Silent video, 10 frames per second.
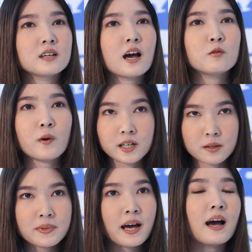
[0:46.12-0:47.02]
นการวาง
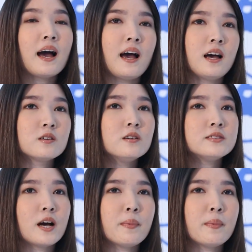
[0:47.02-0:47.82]
น้ำหนักขาก็สา